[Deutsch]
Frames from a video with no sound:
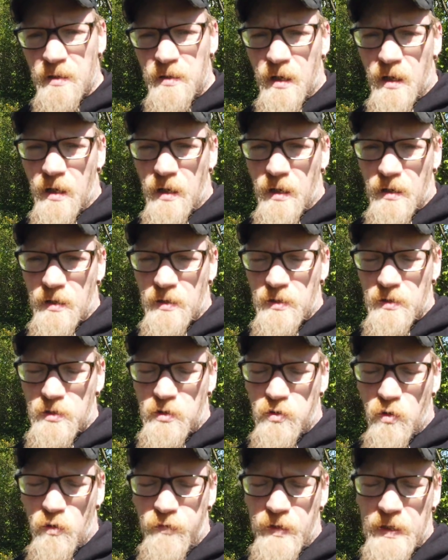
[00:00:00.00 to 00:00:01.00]
Ja,
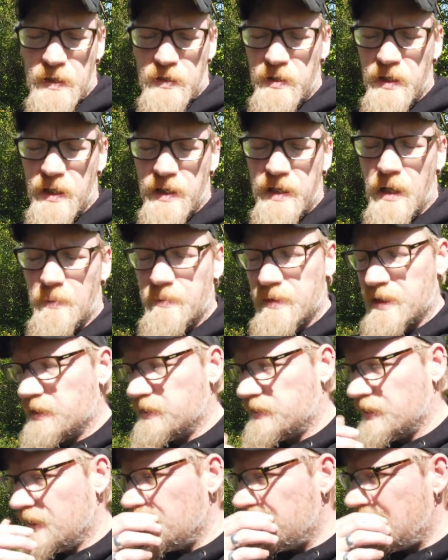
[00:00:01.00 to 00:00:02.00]
so viel zu der
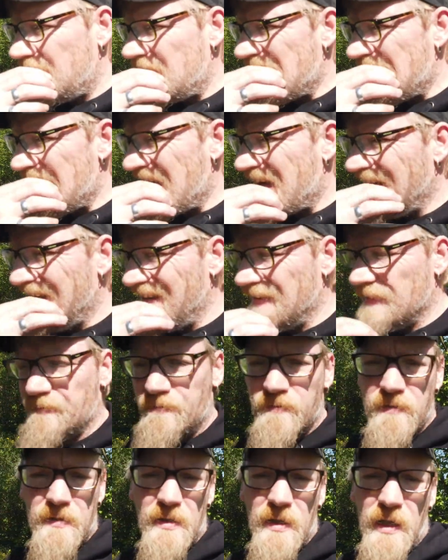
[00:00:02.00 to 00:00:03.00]
Kamera selber. Ah,
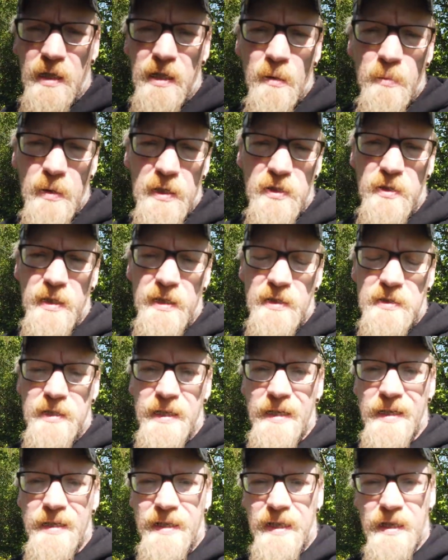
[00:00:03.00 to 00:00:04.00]
ich habe also jetzt
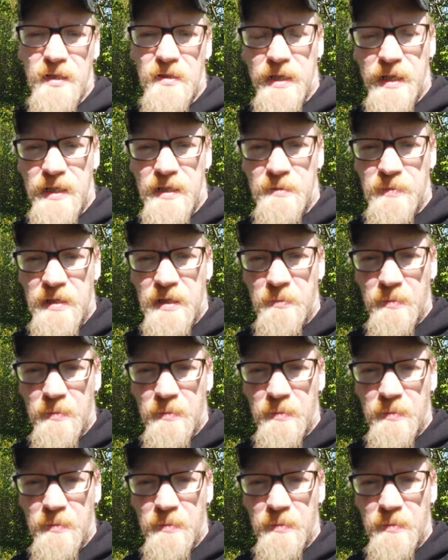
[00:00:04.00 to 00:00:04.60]
die Erklärung recht